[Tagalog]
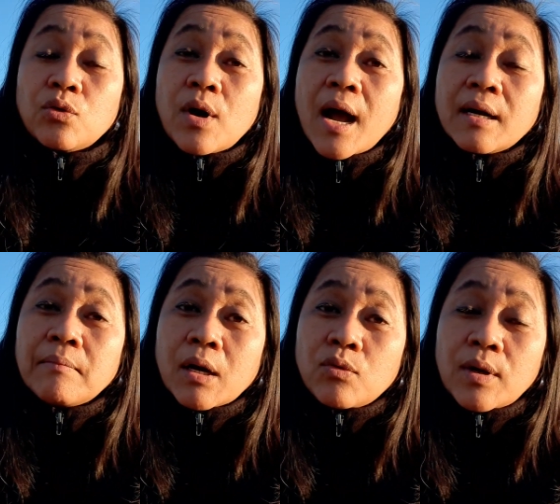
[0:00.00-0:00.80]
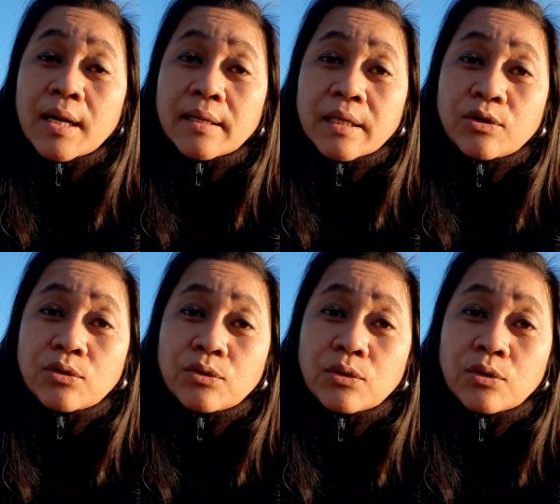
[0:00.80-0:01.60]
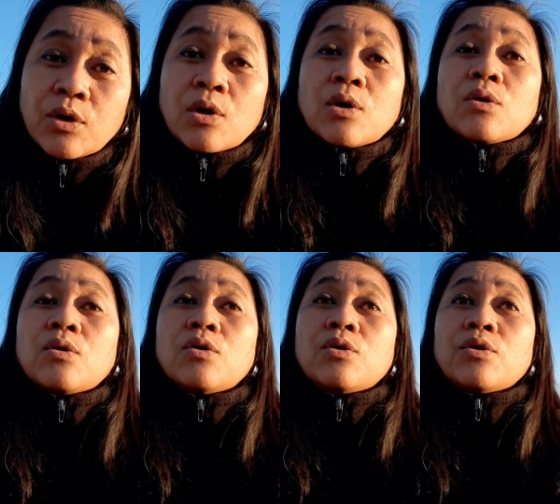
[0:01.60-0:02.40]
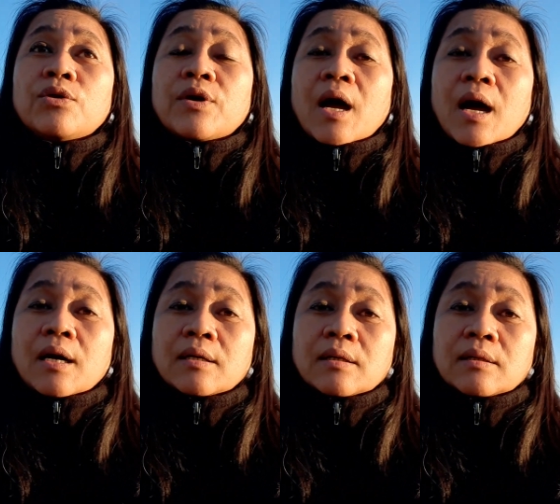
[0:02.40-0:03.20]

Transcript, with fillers: kung ang magulang ninyo or ang